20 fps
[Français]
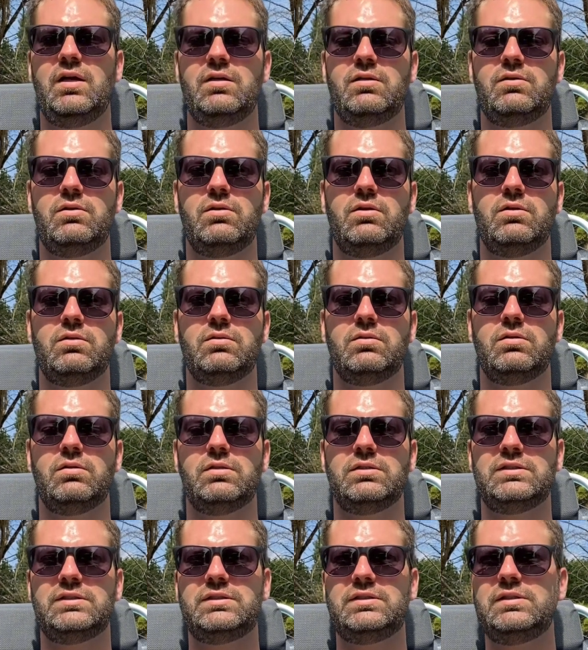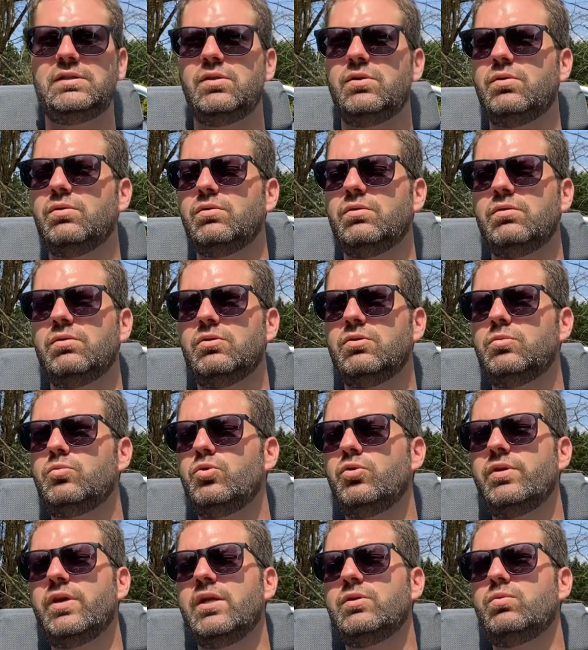Leur euh, cycle
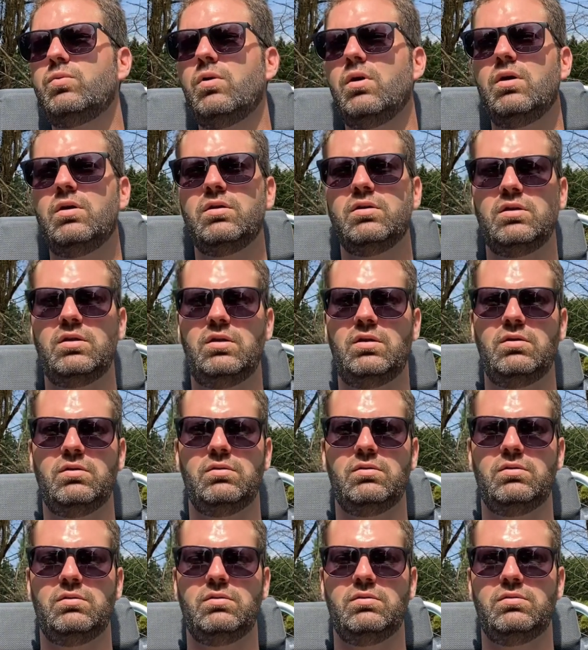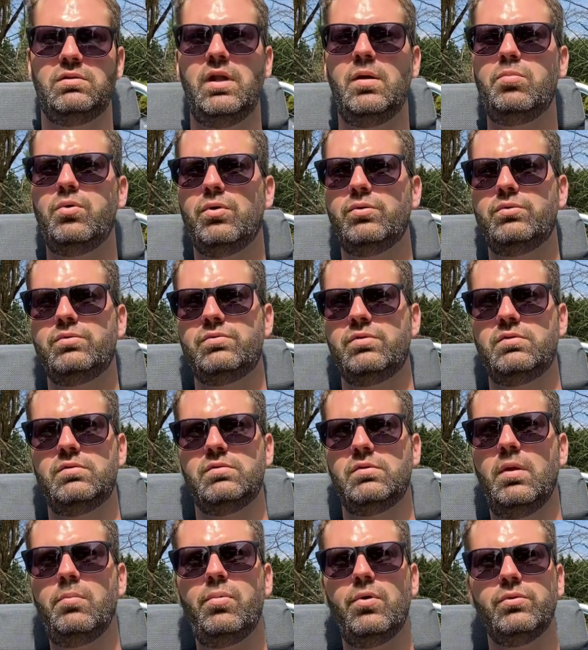homologatoire est n'importe, c'est
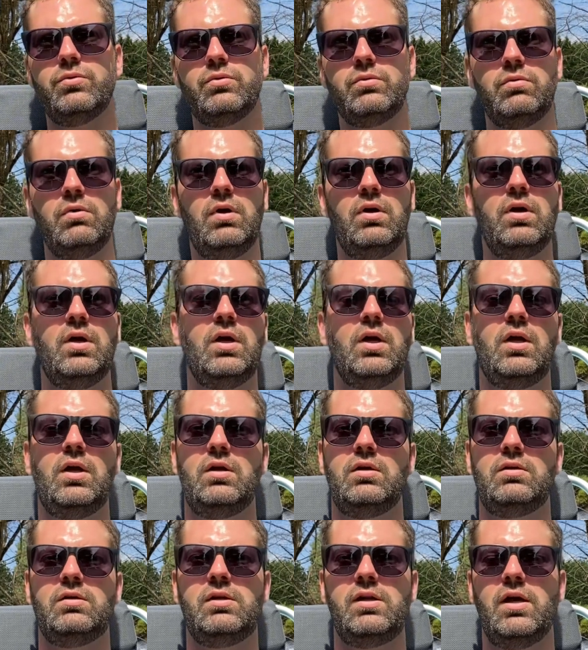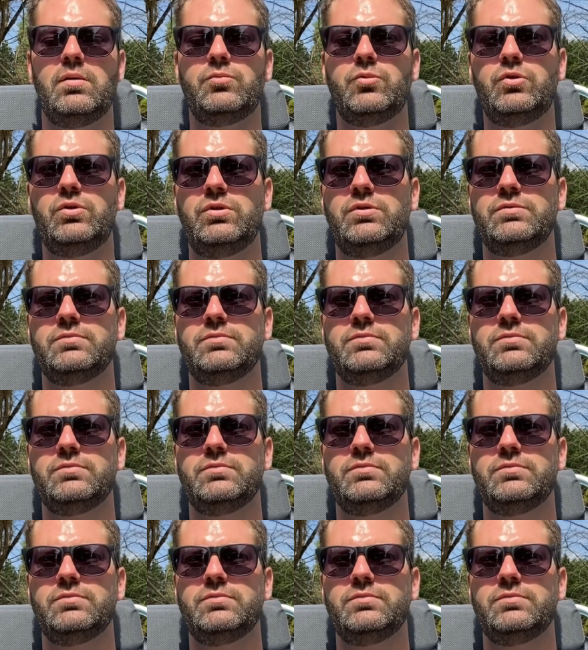n'importe quoi, clairement.